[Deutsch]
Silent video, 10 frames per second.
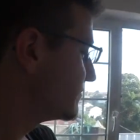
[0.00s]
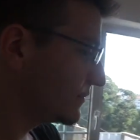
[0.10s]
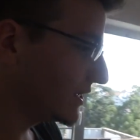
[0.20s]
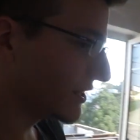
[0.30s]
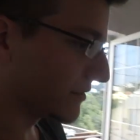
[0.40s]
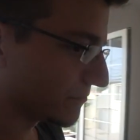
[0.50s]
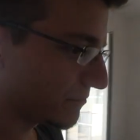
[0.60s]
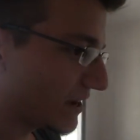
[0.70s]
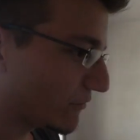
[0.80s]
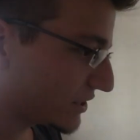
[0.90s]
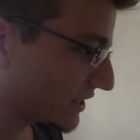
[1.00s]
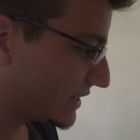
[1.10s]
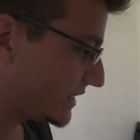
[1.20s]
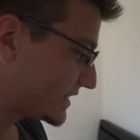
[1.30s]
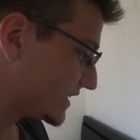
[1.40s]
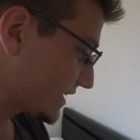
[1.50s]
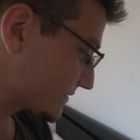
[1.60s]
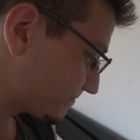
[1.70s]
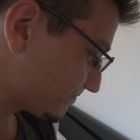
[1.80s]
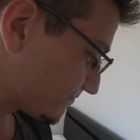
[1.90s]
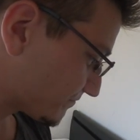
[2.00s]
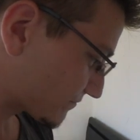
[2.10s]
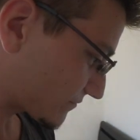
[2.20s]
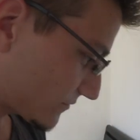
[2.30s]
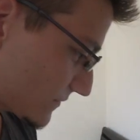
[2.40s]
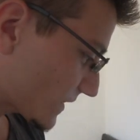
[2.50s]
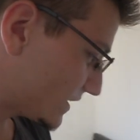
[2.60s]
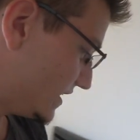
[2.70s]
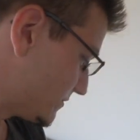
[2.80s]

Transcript: ja, mehr wollte ich eigentlich nicht sagen. Hier